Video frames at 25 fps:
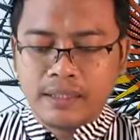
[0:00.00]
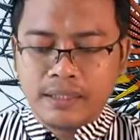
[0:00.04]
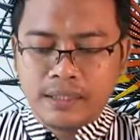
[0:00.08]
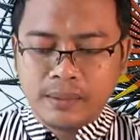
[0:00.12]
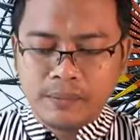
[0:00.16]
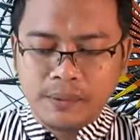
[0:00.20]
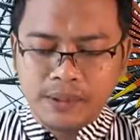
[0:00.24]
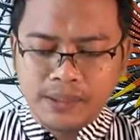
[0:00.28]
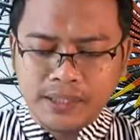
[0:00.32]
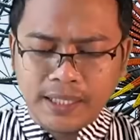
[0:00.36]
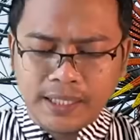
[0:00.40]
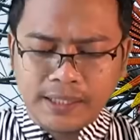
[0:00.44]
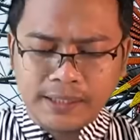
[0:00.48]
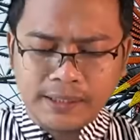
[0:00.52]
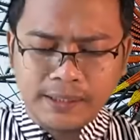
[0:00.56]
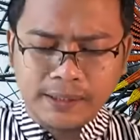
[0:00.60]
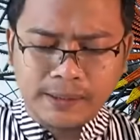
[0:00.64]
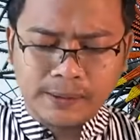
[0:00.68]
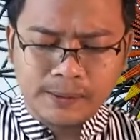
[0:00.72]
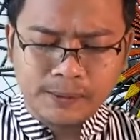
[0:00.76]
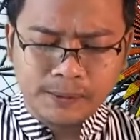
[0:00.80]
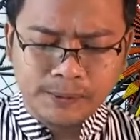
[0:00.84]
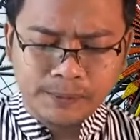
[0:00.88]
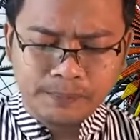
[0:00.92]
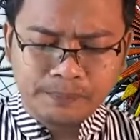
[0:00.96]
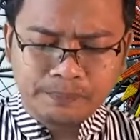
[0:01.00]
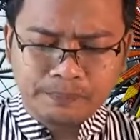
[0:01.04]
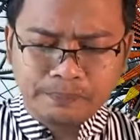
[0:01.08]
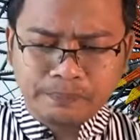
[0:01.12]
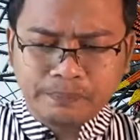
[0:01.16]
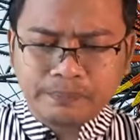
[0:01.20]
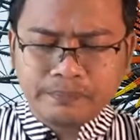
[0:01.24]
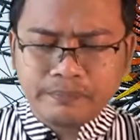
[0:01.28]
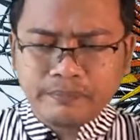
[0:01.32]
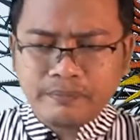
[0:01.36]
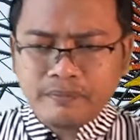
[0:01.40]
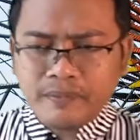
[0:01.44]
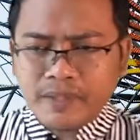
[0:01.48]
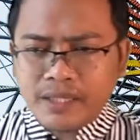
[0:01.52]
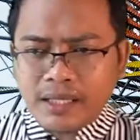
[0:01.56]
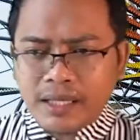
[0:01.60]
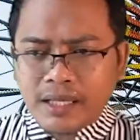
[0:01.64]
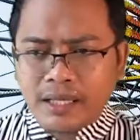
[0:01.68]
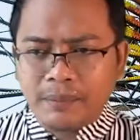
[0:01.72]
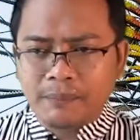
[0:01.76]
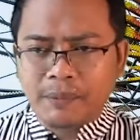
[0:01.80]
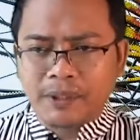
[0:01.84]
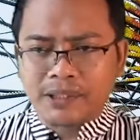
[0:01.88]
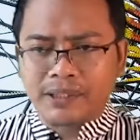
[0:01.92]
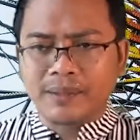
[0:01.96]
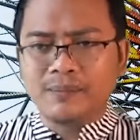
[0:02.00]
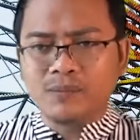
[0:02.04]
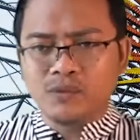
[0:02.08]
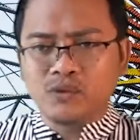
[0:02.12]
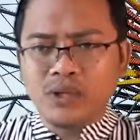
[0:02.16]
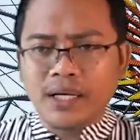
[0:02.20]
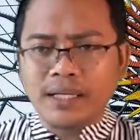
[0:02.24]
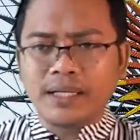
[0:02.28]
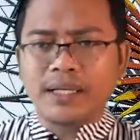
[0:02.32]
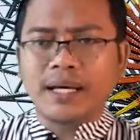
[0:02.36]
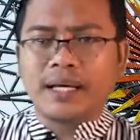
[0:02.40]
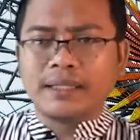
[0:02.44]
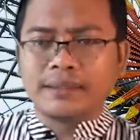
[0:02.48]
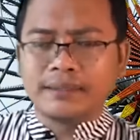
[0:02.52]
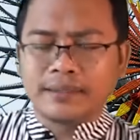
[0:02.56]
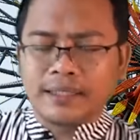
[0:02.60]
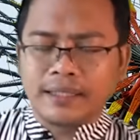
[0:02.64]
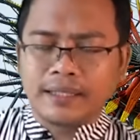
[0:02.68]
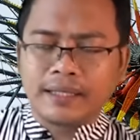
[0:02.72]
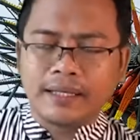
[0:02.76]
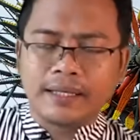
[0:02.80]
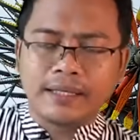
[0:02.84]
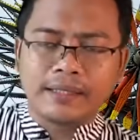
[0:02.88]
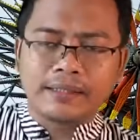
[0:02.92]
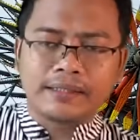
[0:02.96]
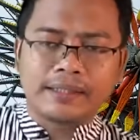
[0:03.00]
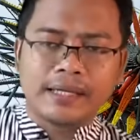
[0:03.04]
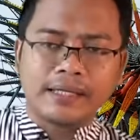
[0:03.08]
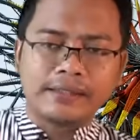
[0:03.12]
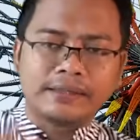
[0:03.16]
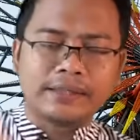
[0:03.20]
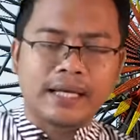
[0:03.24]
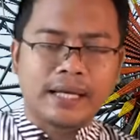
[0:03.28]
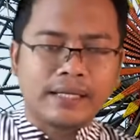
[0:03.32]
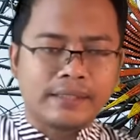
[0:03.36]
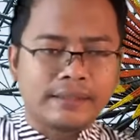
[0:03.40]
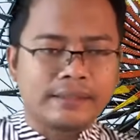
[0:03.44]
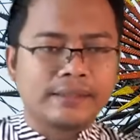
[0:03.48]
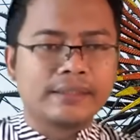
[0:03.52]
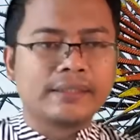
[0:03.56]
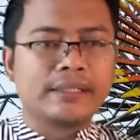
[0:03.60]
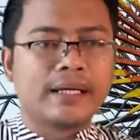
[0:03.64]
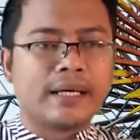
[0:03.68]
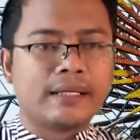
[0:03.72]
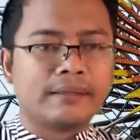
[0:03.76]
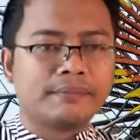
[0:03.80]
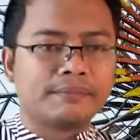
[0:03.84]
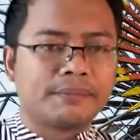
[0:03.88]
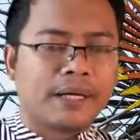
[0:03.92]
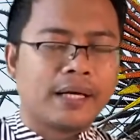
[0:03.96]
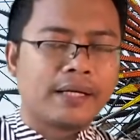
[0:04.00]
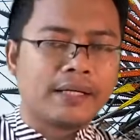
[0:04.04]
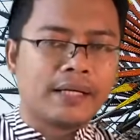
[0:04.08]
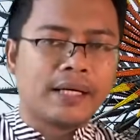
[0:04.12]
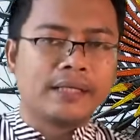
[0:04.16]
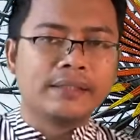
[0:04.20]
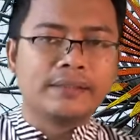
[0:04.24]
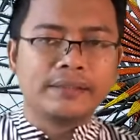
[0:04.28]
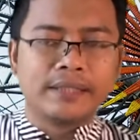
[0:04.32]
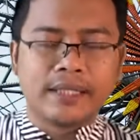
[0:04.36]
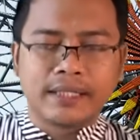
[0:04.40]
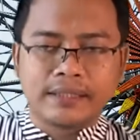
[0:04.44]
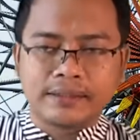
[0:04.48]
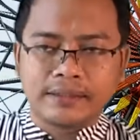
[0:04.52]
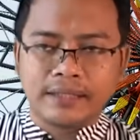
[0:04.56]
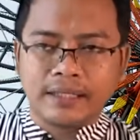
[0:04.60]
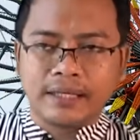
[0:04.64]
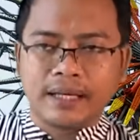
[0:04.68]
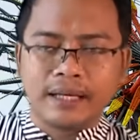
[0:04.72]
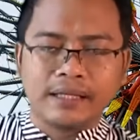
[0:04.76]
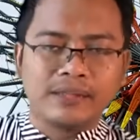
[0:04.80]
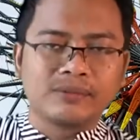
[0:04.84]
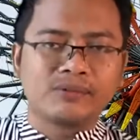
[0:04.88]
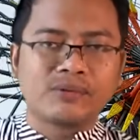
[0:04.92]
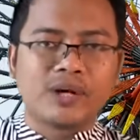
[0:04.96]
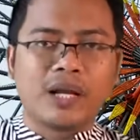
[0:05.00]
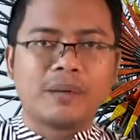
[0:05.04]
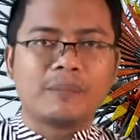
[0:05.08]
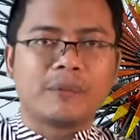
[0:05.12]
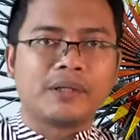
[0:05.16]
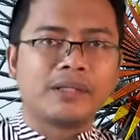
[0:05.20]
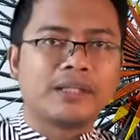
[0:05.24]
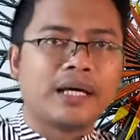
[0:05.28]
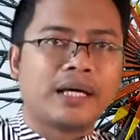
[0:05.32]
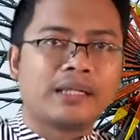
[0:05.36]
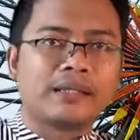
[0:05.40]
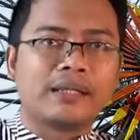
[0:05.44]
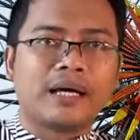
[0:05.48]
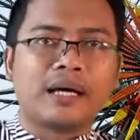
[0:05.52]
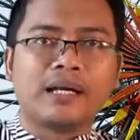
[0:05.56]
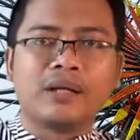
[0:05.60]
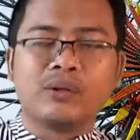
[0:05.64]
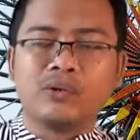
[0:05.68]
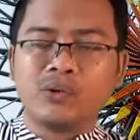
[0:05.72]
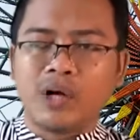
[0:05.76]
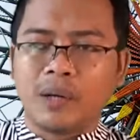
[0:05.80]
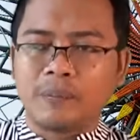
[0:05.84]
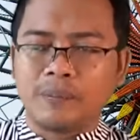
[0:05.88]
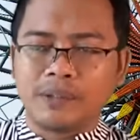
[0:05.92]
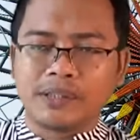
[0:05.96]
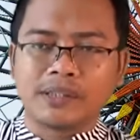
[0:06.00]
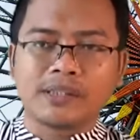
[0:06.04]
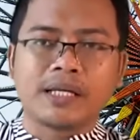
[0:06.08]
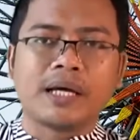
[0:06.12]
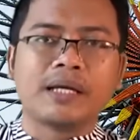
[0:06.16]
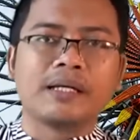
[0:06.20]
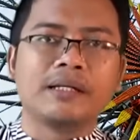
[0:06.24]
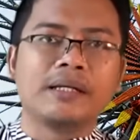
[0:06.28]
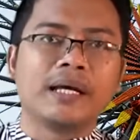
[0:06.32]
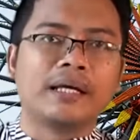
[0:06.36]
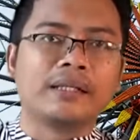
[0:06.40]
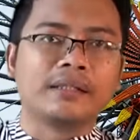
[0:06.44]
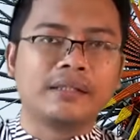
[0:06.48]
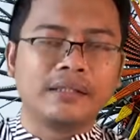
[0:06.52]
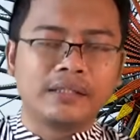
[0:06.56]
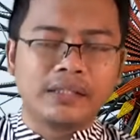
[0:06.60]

Lebih dari itu pertemuan antara K. Said dengan Pak Ganjar selain soal pernyataan dua pesan dan